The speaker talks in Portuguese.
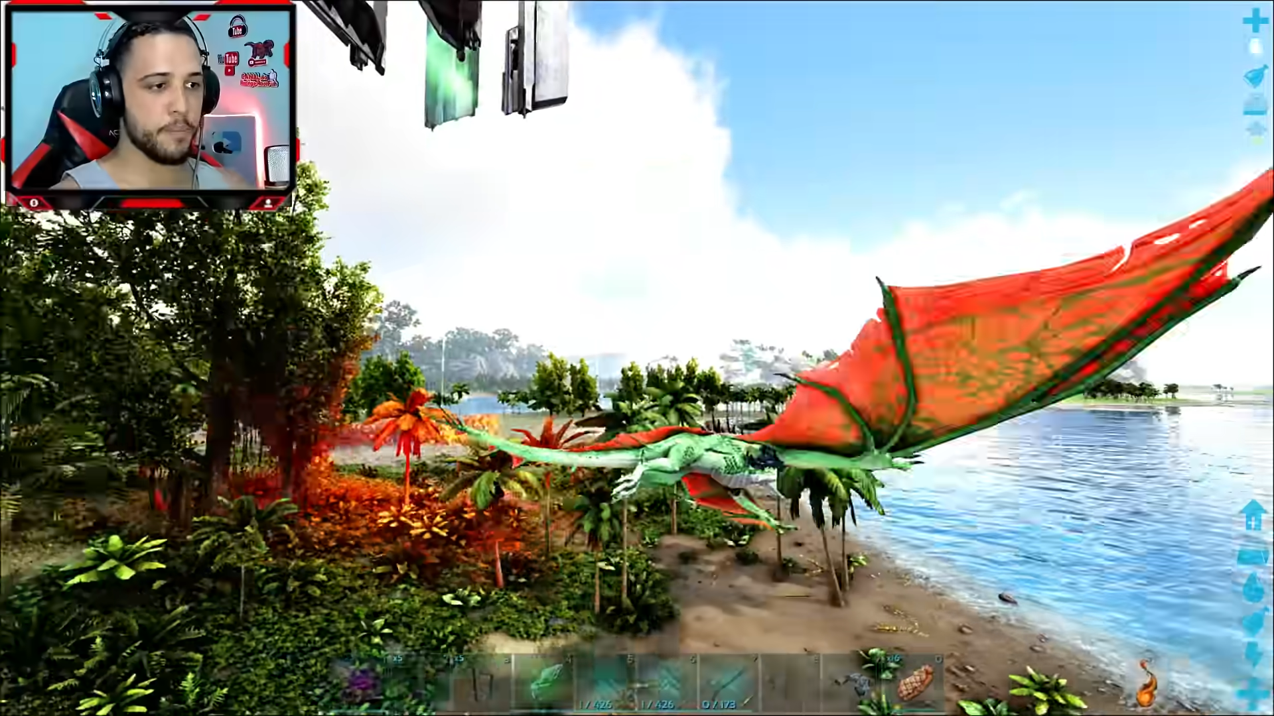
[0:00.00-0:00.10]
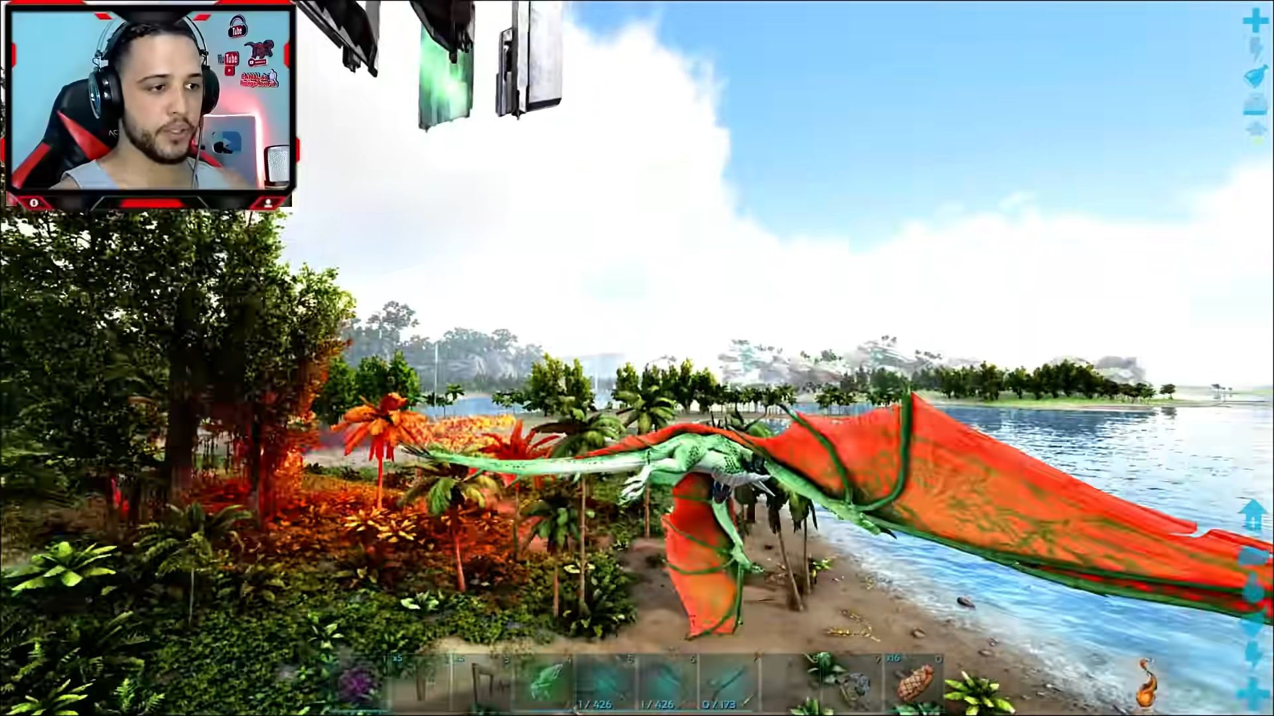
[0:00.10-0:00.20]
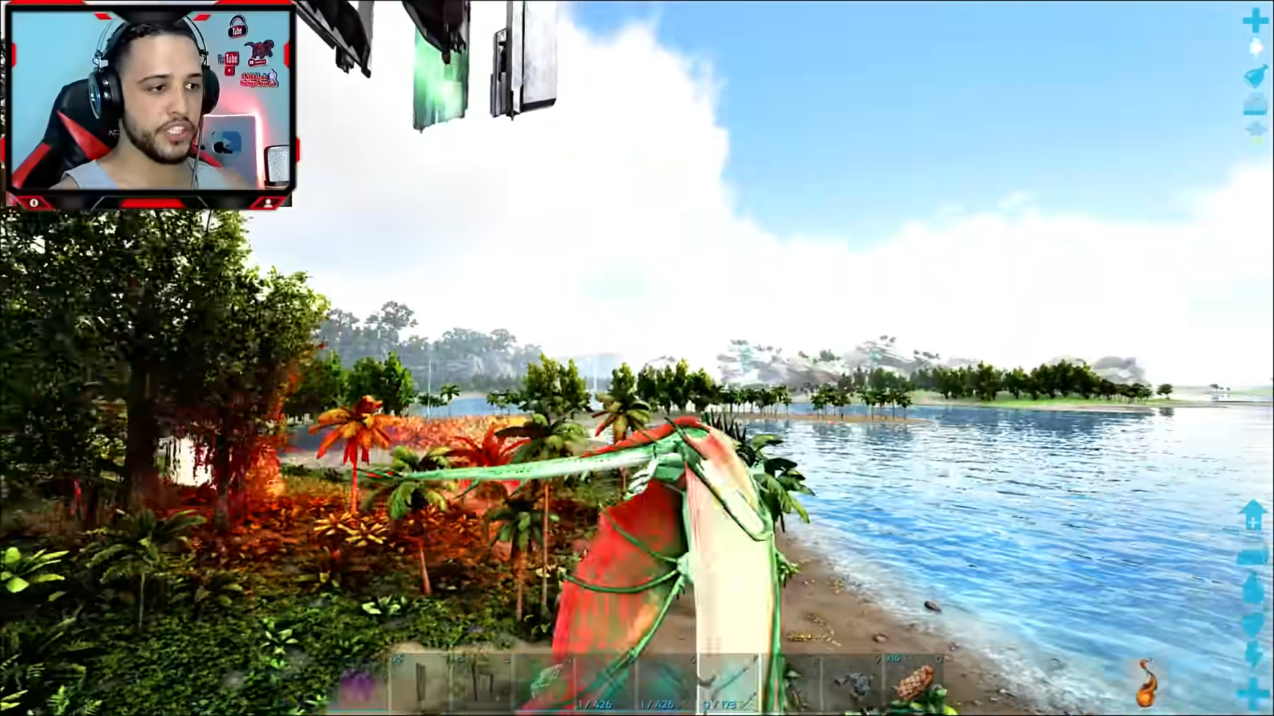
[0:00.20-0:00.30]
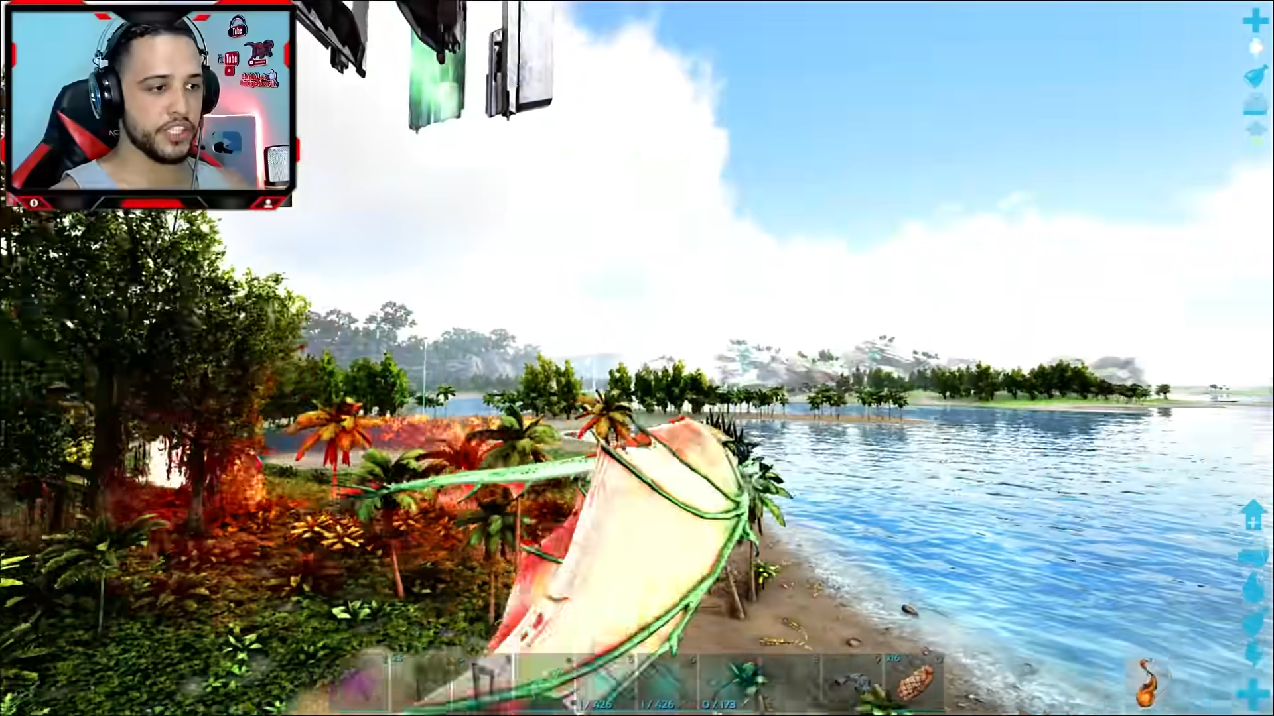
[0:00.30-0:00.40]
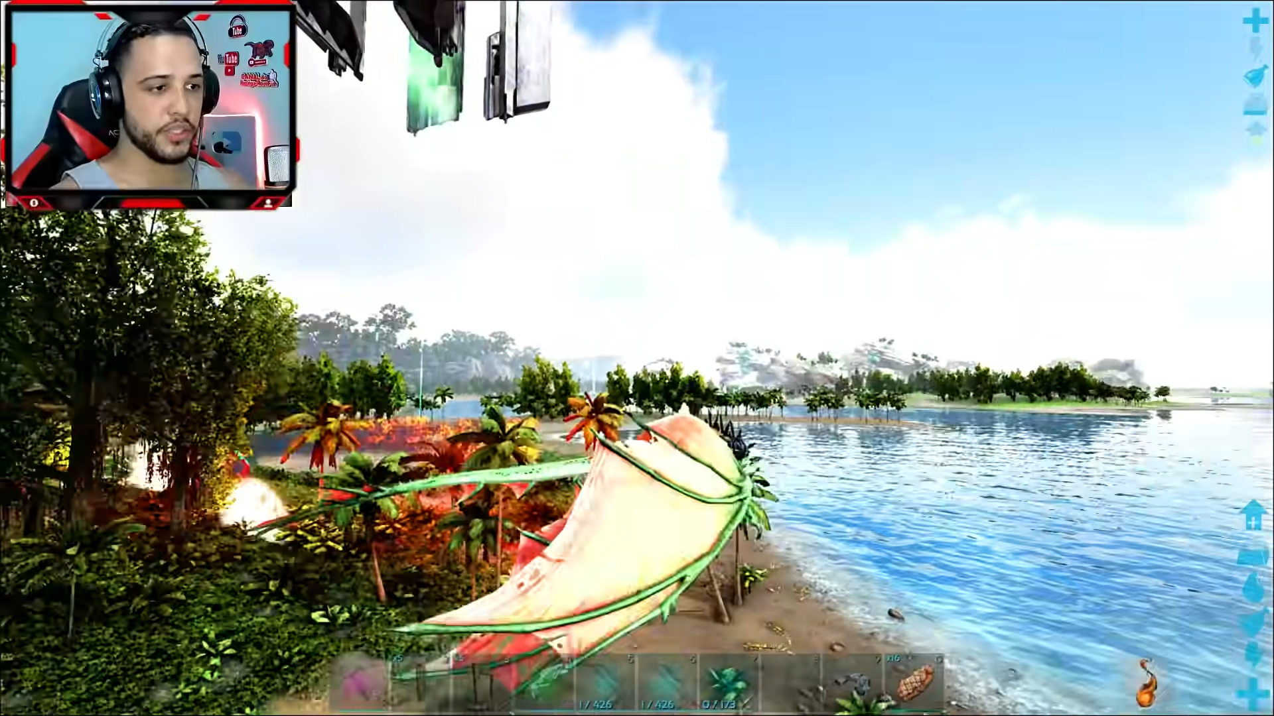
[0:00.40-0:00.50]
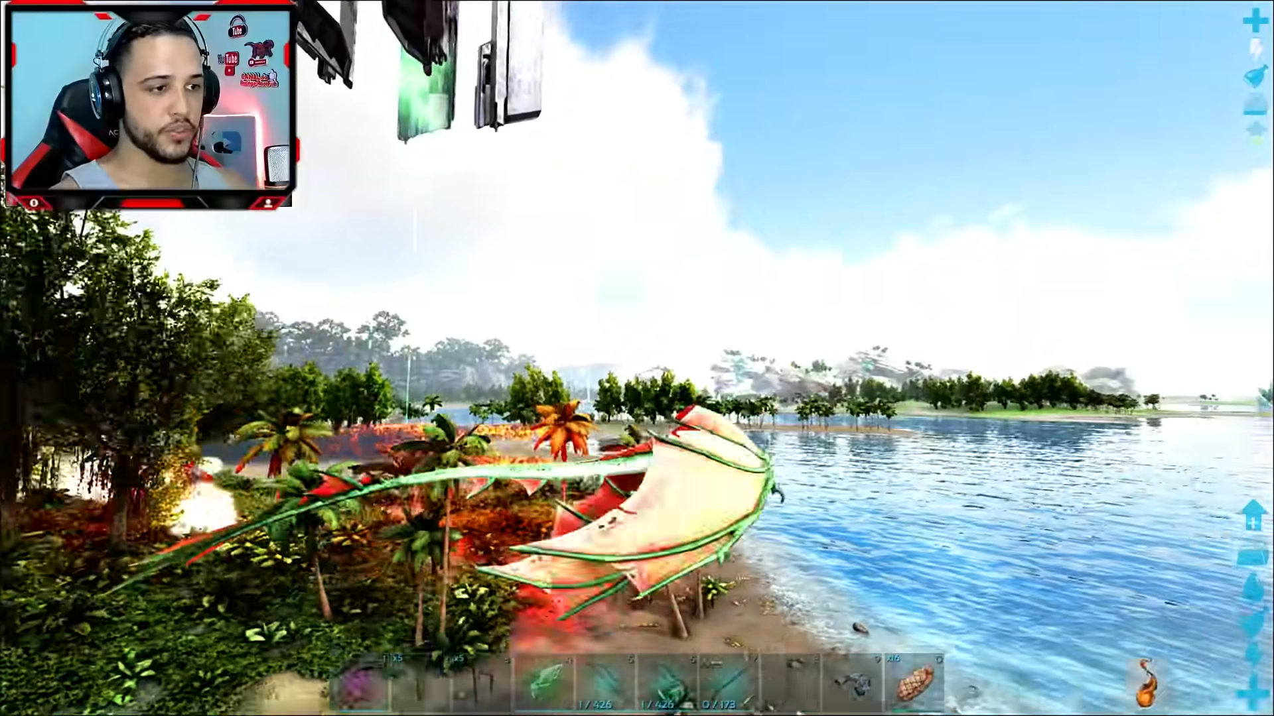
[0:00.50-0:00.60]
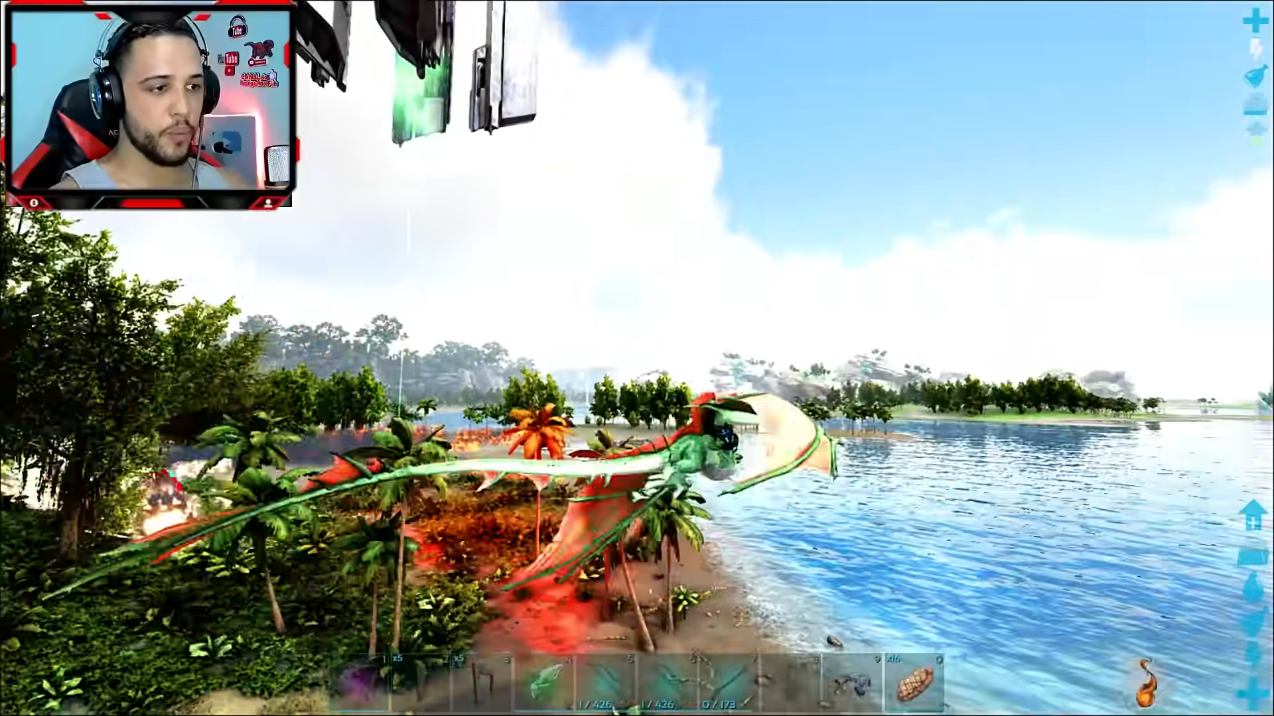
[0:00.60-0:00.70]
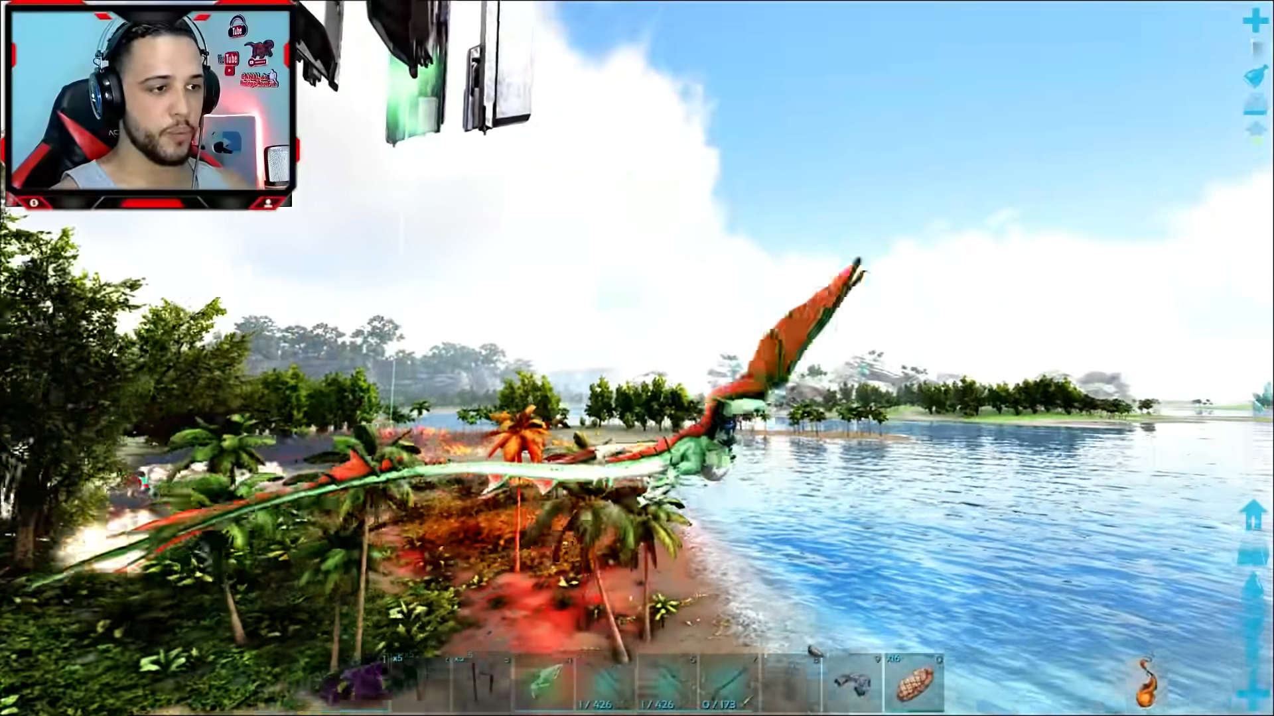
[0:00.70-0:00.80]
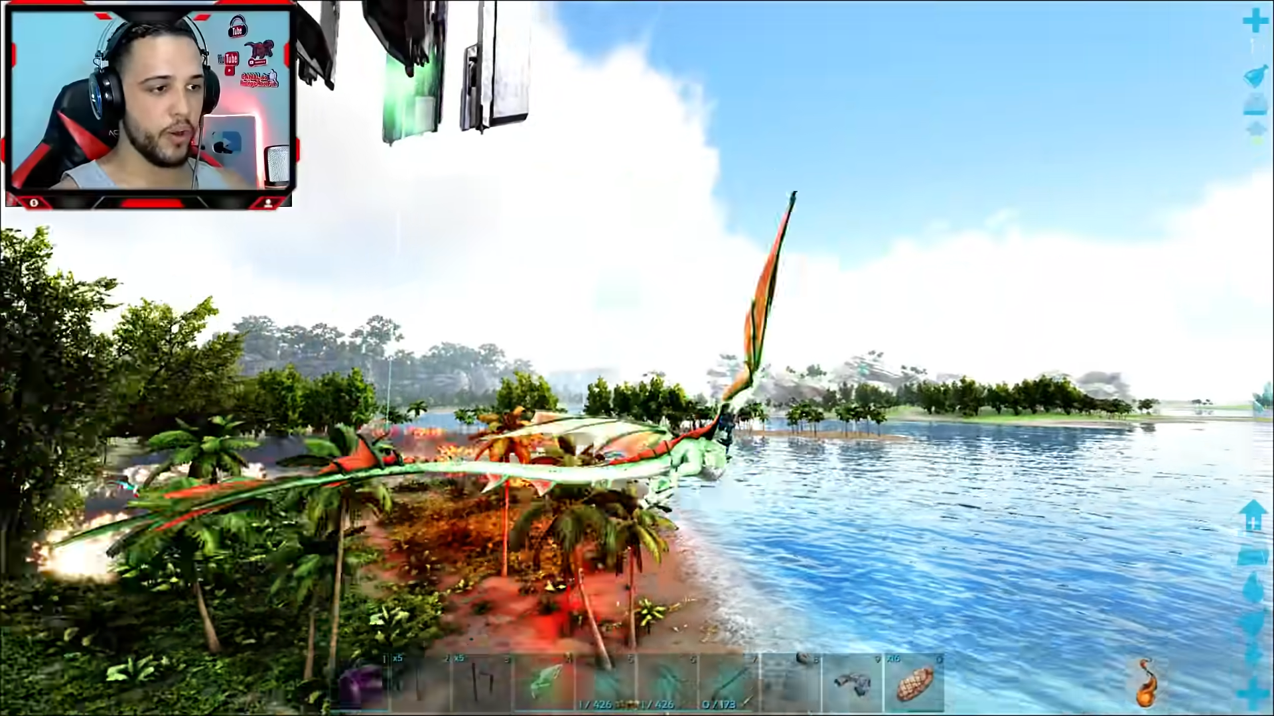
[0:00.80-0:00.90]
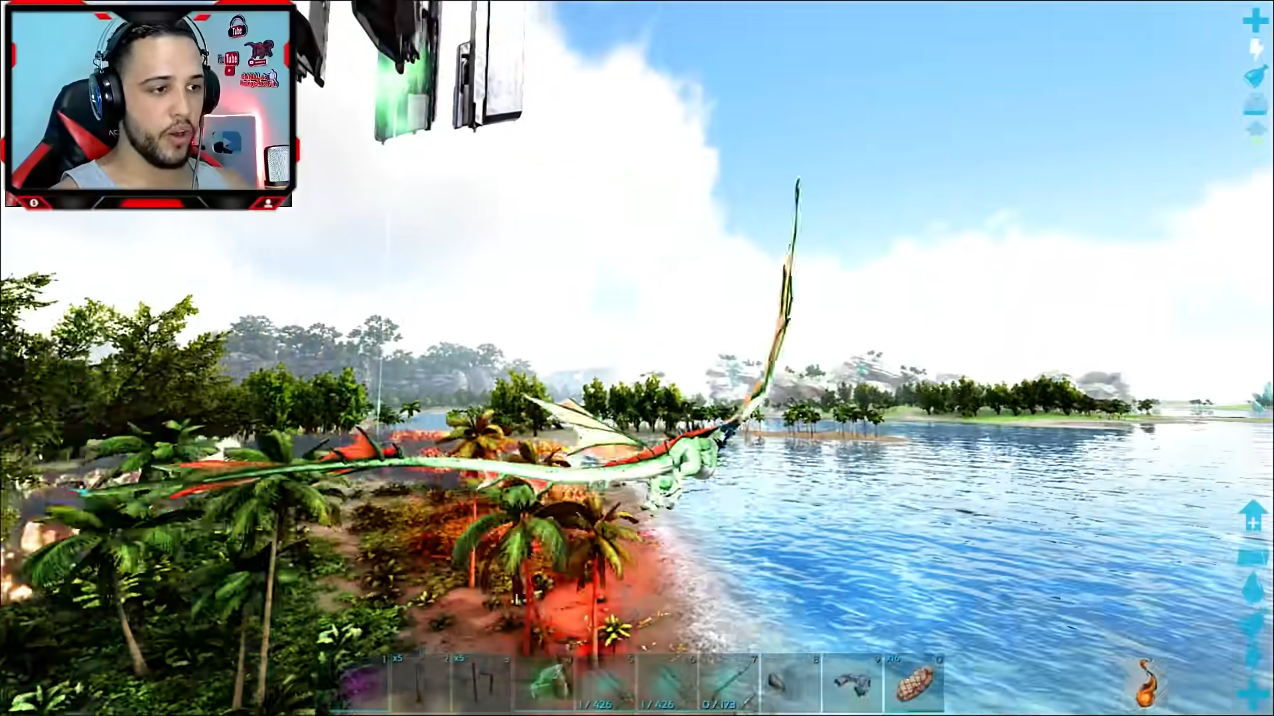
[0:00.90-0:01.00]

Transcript: proteger dos golpes.